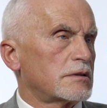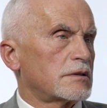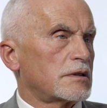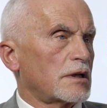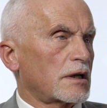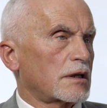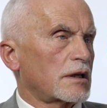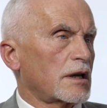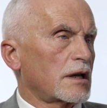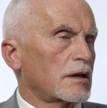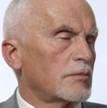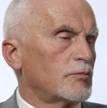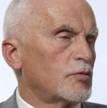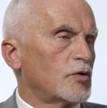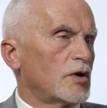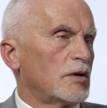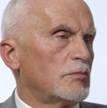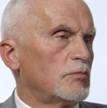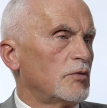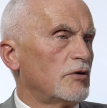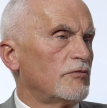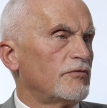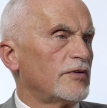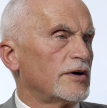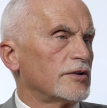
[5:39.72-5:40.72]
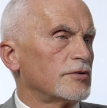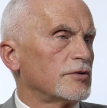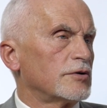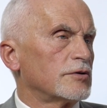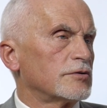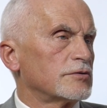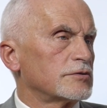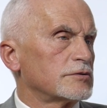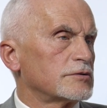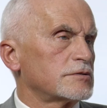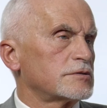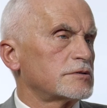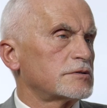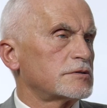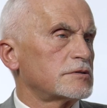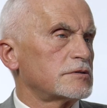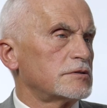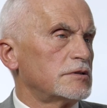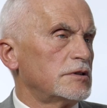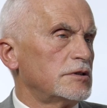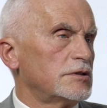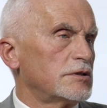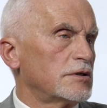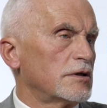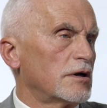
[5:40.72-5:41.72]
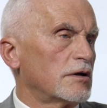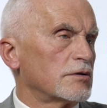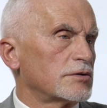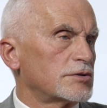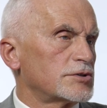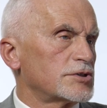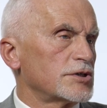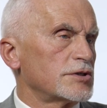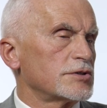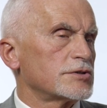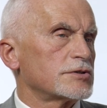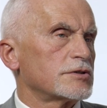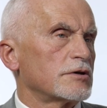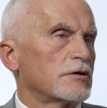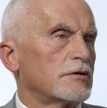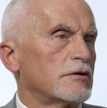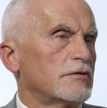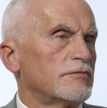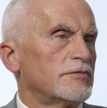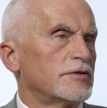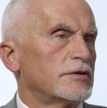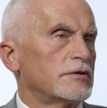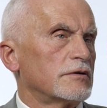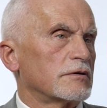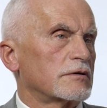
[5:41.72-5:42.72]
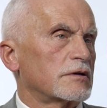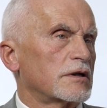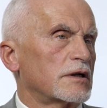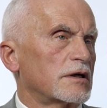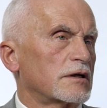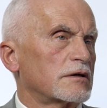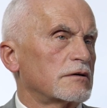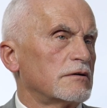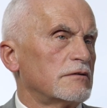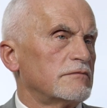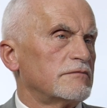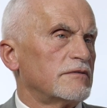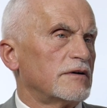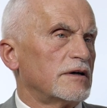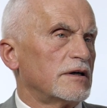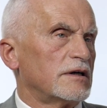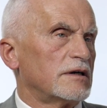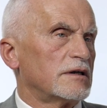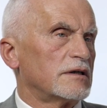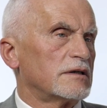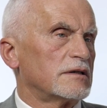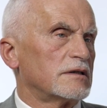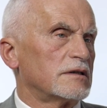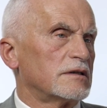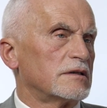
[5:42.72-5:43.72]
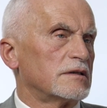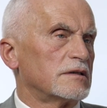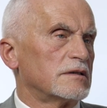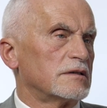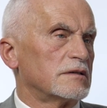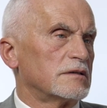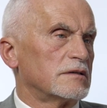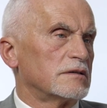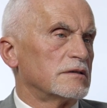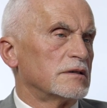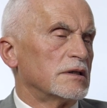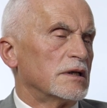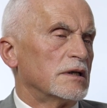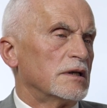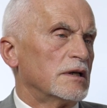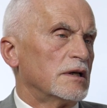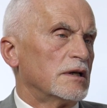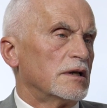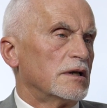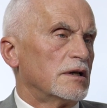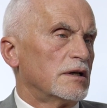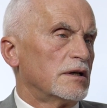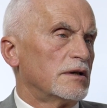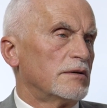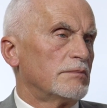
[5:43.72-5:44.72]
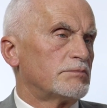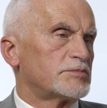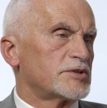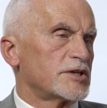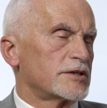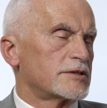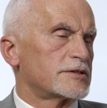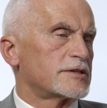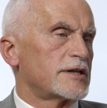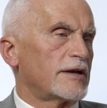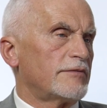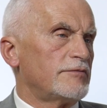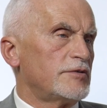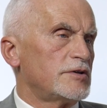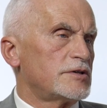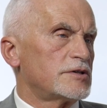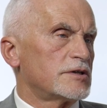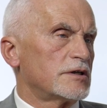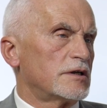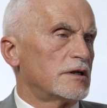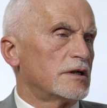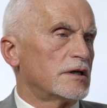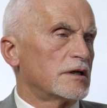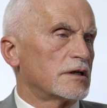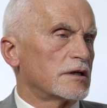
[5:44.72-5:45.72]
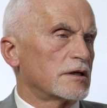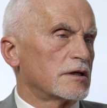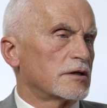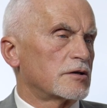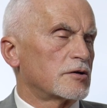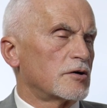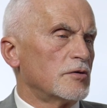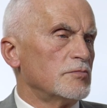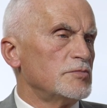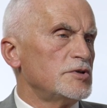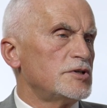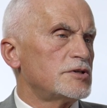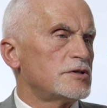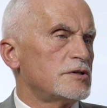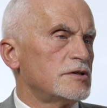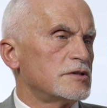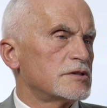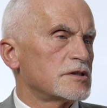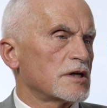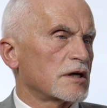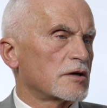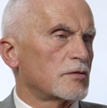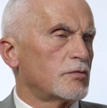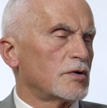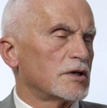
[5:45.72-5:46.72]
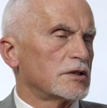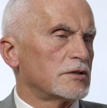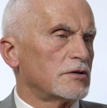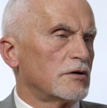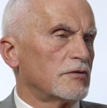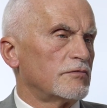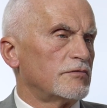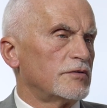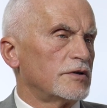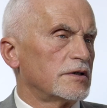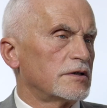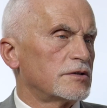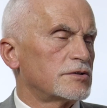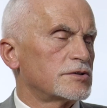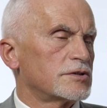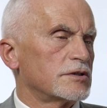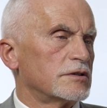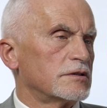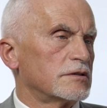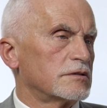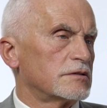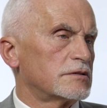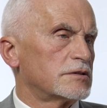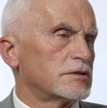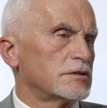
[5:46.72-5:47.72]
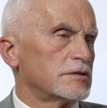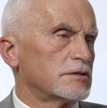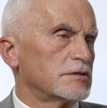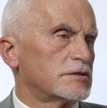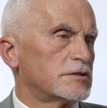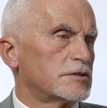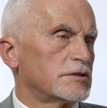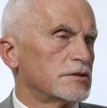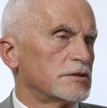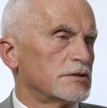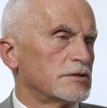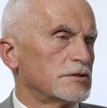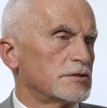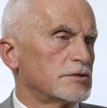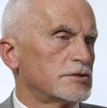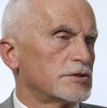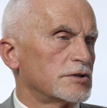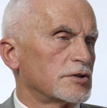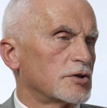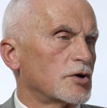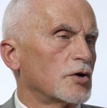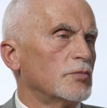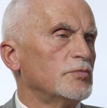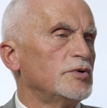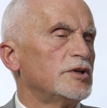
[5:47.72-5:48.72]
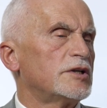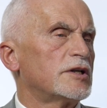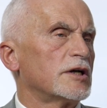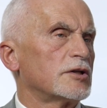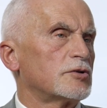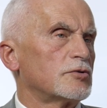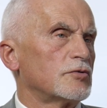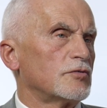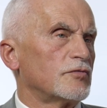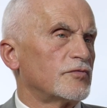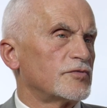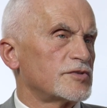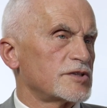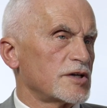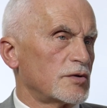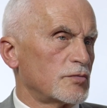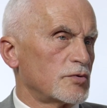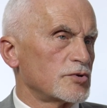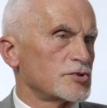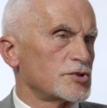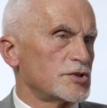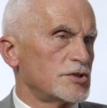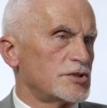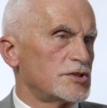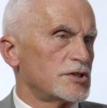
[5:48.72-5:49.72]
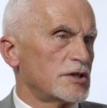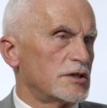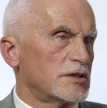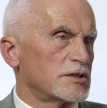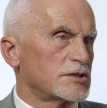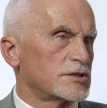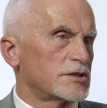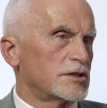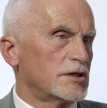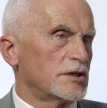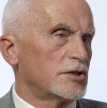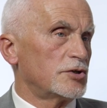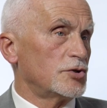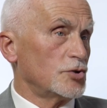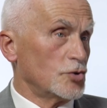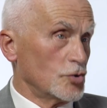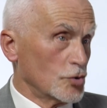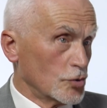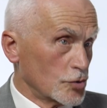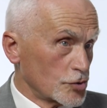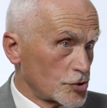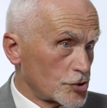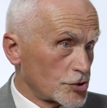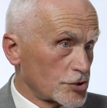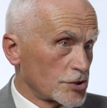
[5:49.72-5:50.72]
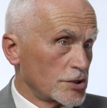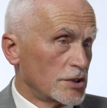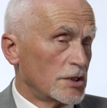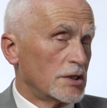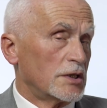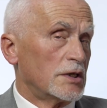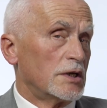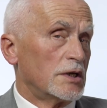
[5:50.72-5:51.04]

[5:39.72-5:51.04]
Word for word: tak jak była mowa, no, i od Częstochowy do Krakowa e, e, przedstawiciele komisji zakładowych czy, czy, czy, czy komitetów założycielskich już